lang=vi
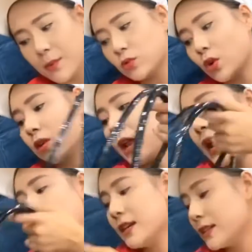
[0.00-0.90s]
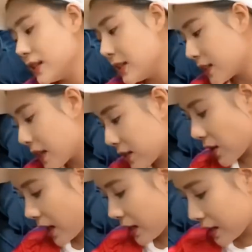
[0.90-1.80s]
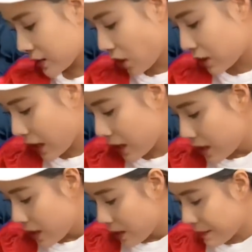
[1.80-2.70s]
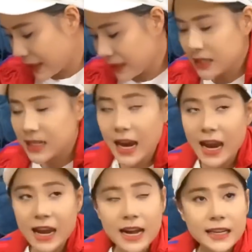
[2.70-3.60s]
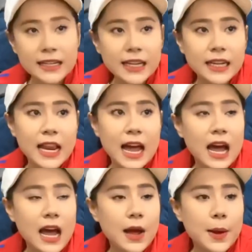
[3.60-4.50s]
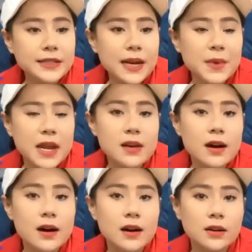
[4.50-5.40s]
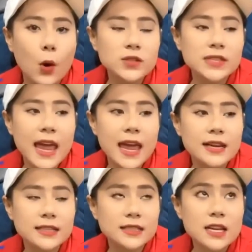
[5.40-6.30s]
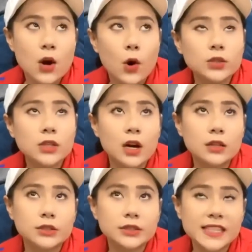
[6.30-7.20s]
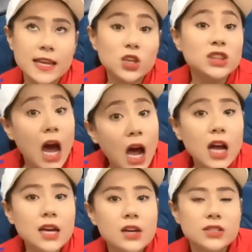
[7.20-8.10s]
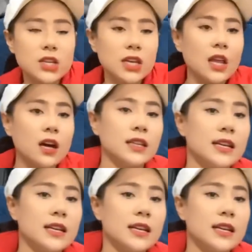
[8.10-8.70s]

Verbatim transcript: tuần lễ đây toàn là rồi à, bánh tré này kia là trâm đã nhờ hỗ xe hỗ trợ được xe duy tân xe duy tân thì